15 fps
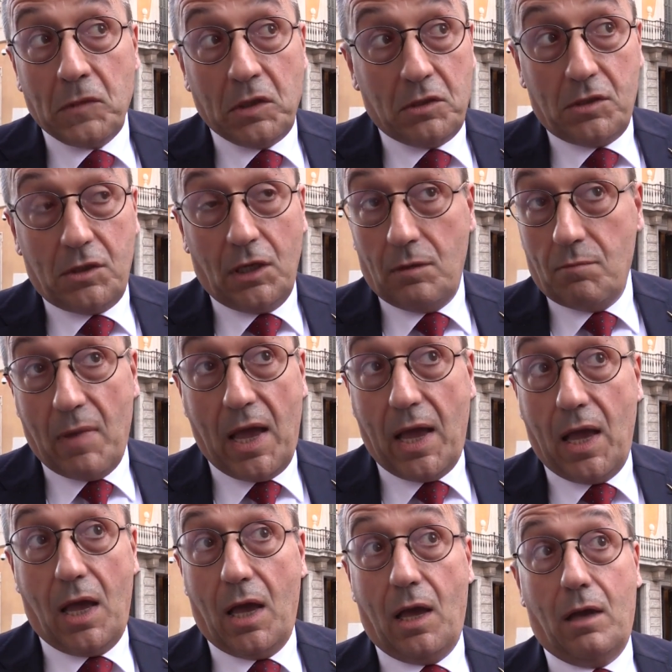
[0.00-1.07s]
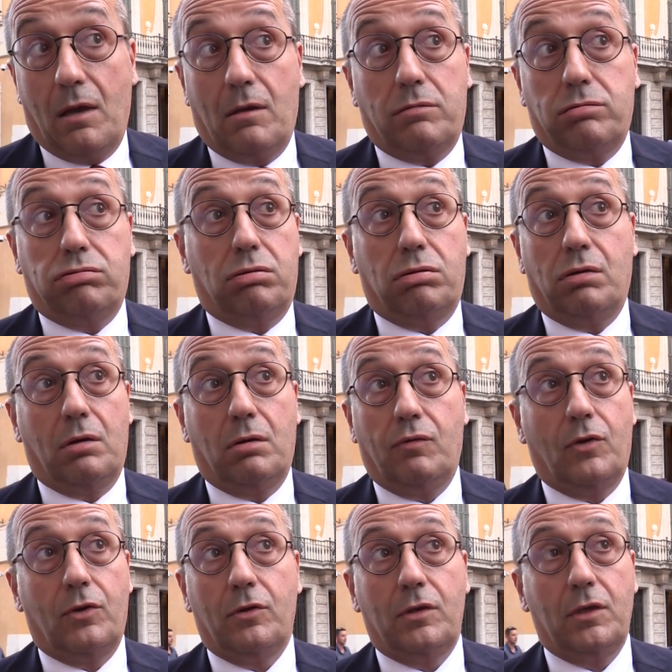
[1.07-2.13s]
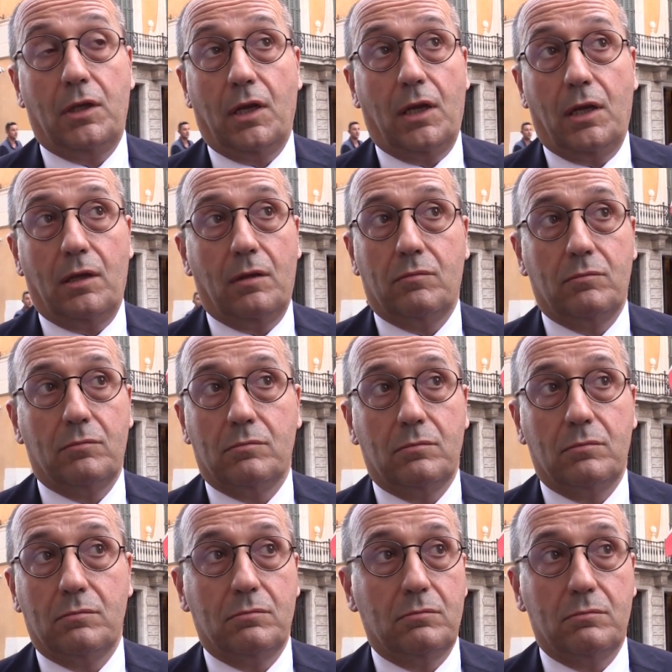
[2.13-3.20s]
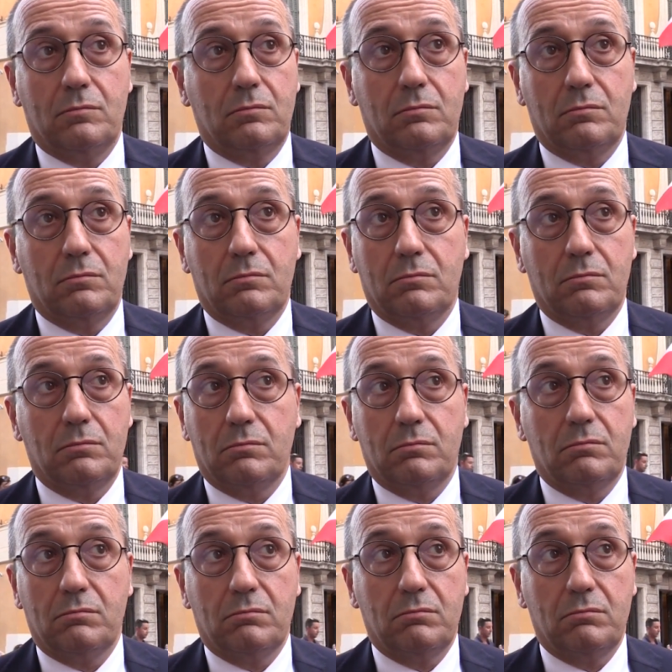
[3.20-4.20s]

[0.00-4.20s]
Sì, ma eh, voglio dire, mm,